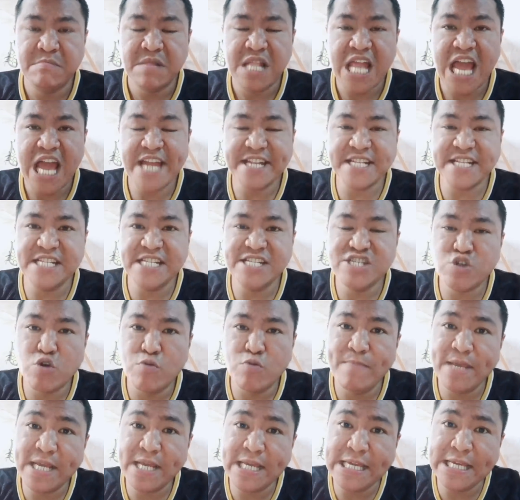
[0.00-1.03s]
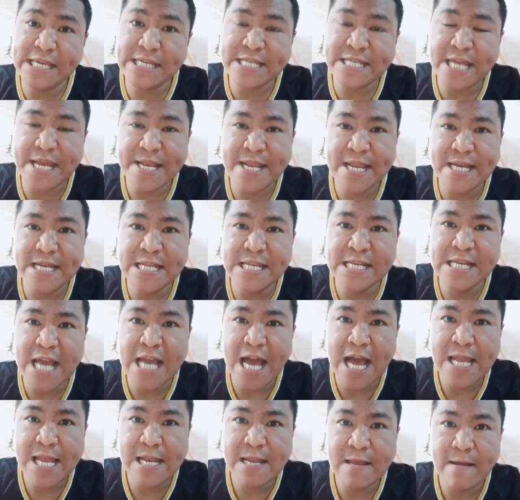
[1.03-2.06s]
At least kumikita ng
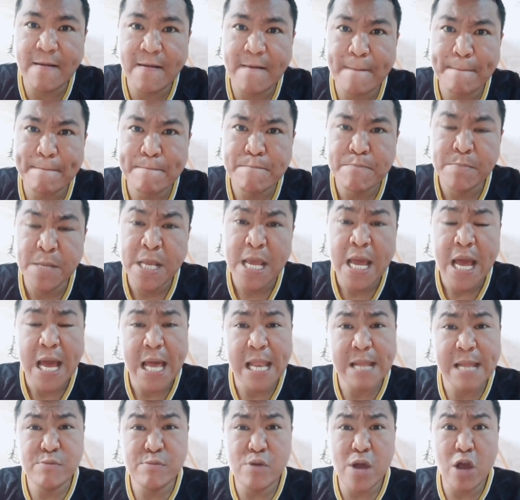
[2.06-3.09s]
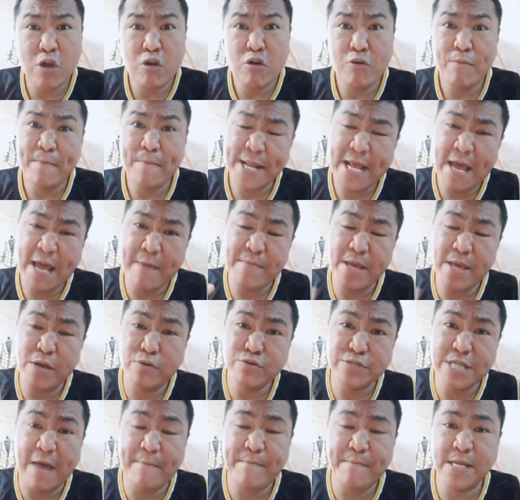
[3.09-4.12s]
legal. Alam mo ako, marami akong
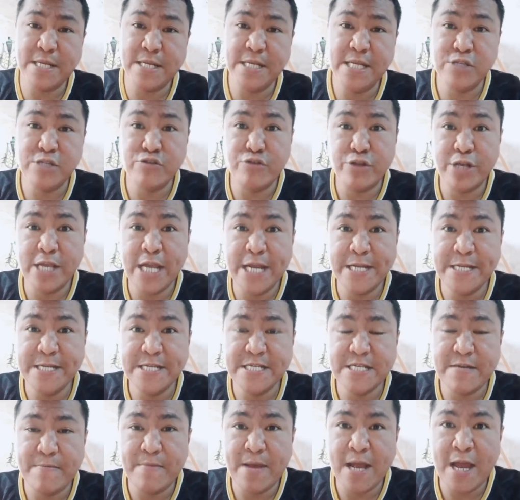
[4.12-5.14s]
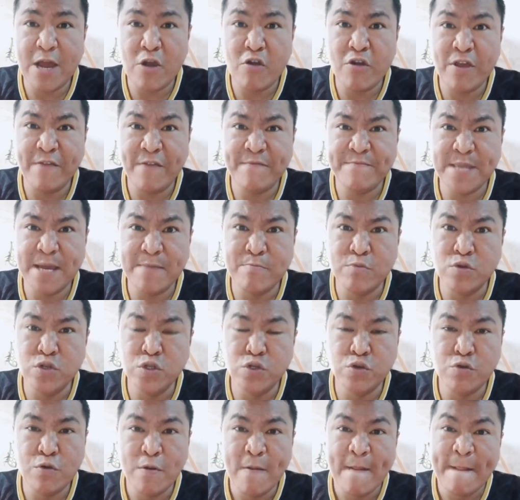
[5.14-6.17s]
topic dito regarding sa mga
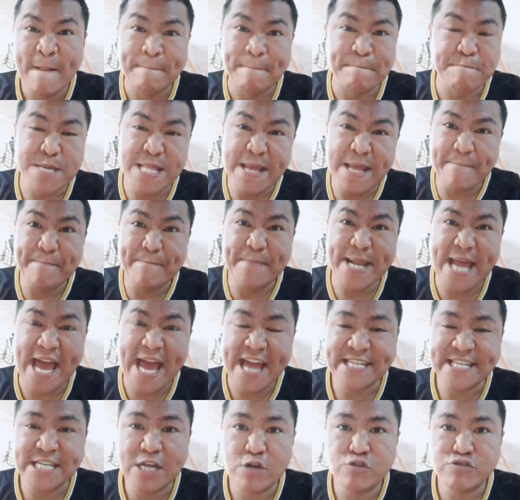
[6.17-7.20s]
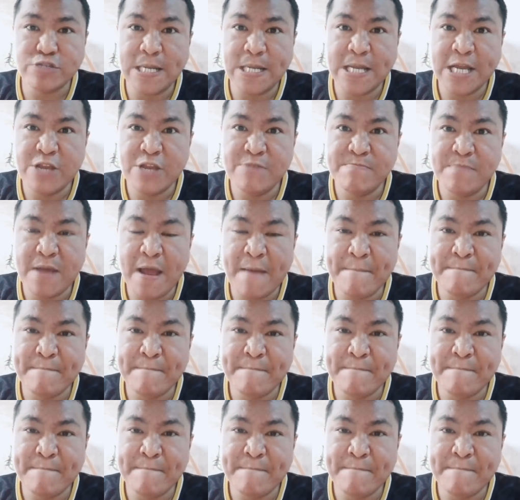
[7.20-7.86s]
OFW. Binabanatan ko talaga yung mga